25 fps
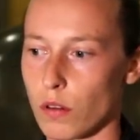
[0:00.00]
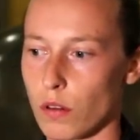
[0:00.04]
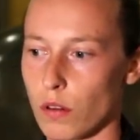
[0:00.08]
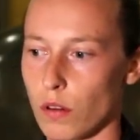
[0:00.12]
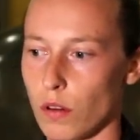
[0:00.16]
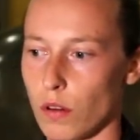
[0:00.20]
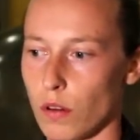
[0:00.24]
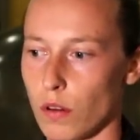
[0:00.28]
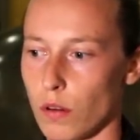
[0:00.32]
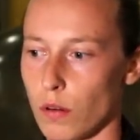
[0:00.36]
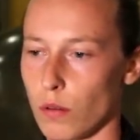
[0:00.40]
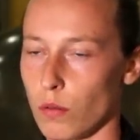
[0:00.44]

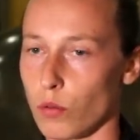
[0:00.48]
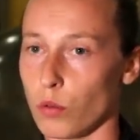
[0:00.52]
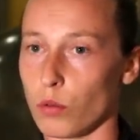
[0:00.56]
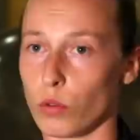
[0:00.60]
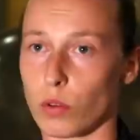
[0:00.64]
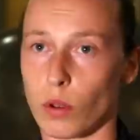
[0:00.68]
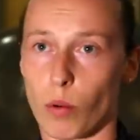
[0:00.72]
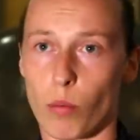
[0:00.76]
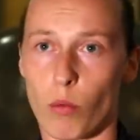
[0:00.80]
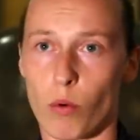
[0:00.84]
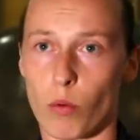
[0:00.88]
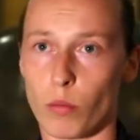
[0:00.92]
Euh,
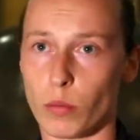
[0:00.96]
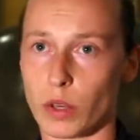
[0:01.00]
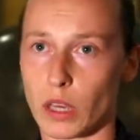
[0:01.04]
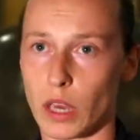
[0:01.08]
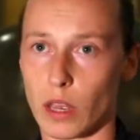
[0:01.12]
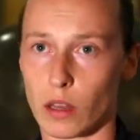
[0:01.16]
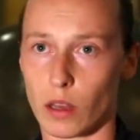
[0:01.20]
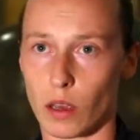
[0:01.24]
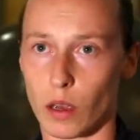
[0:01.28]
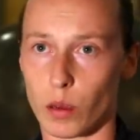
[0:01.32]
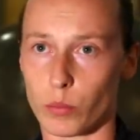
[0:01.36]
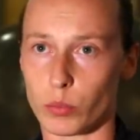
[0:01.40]
notamment
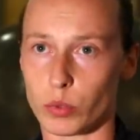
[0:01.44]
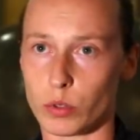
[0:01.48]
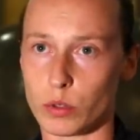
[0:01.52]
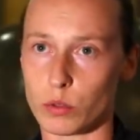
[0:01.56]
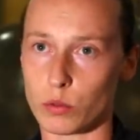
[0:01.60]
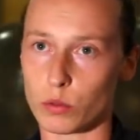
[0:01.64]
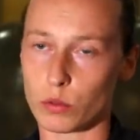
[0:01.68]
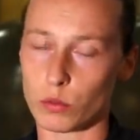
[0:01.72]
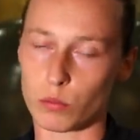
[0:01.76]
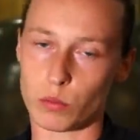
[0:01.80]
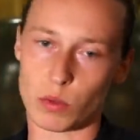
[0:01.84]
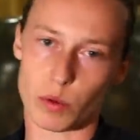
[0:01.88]
Megan
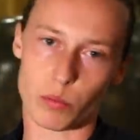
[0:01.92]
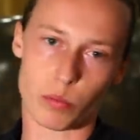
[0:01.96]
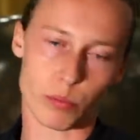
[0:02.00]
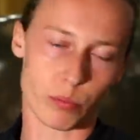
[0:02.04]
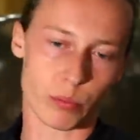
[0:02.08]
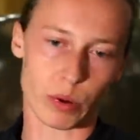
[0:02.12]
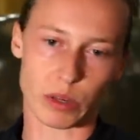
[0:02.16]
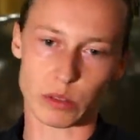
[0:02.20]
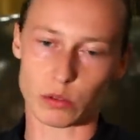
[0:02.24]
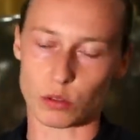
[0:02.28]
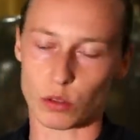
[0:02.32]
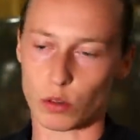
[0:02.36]
Rapinoe, mais
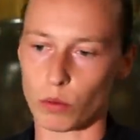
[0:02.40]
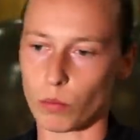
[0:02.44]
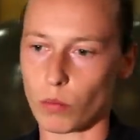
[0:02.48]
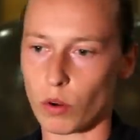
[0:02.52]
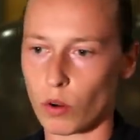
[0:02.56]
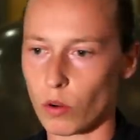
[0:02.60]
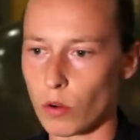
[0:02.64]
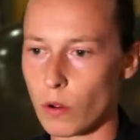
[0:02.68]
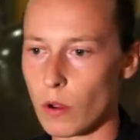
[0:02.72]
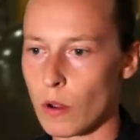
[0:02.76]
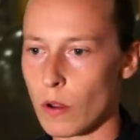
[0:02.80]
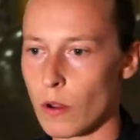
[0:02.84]
pas
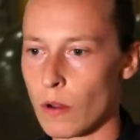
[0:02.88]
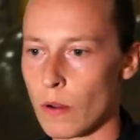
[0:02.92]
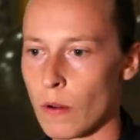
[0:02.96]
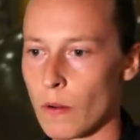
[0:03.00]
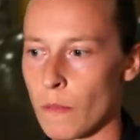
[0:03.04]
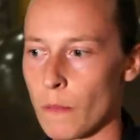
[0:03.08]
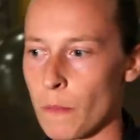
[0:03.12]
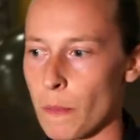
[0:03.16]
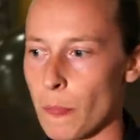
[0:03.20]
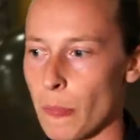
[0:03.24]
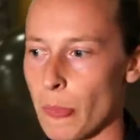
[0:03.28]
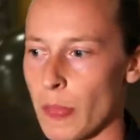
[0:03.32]
seulement.
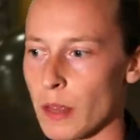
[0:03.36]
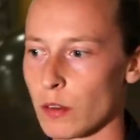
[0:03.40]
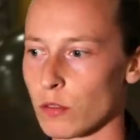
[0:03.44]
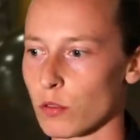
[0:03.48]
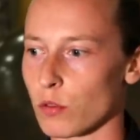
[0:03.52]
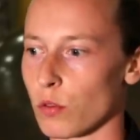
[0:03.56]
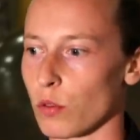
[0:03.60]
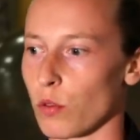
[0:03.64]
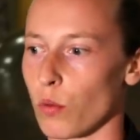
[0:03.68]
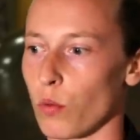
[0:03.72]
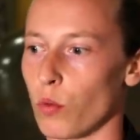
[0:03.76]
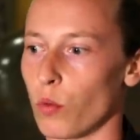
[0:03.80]
Parce
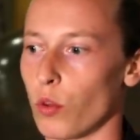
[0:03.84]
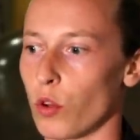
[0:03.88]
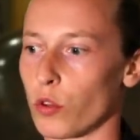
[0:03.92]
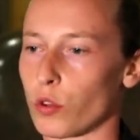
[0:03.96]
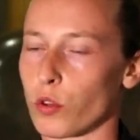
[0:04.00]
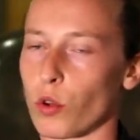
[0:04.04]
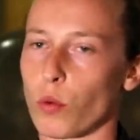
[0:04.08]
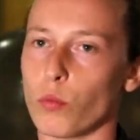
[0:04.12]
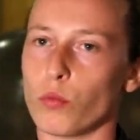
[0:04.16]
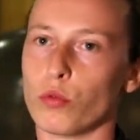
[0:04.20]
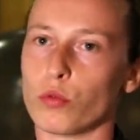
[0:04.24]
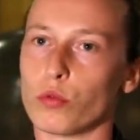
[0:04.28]
qu'on
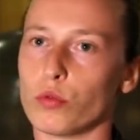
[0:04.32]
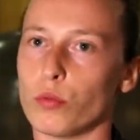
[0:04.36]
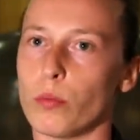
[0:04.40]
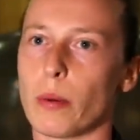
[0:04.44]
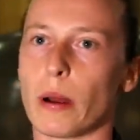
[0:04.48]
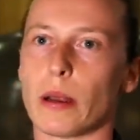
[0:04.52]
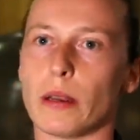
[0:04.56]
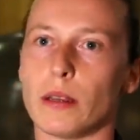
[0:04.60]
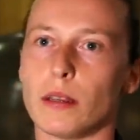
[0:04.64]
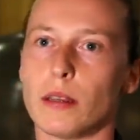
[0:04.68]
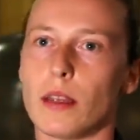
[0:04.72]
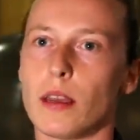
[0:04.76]
entend beaucoup
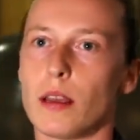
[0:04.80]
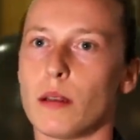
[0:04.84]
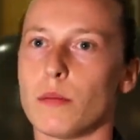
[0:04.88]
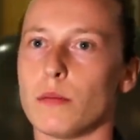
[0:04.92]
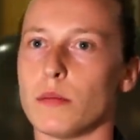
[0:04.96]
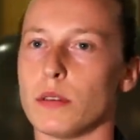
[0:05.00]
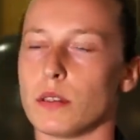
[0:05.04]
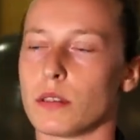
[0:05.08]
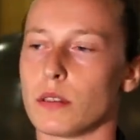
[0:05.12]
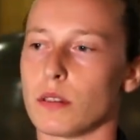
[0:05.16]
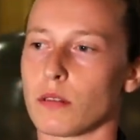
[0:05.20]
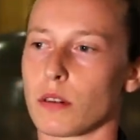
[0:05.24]
parler d'elle,
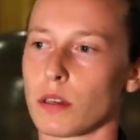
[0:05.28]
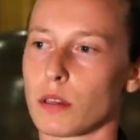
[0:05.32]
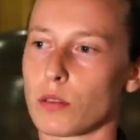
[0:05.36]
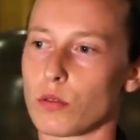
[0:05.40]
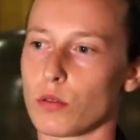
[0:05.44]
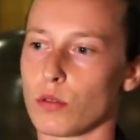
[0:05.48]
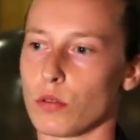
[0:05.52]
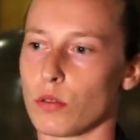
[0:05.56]
mais c'est vrai que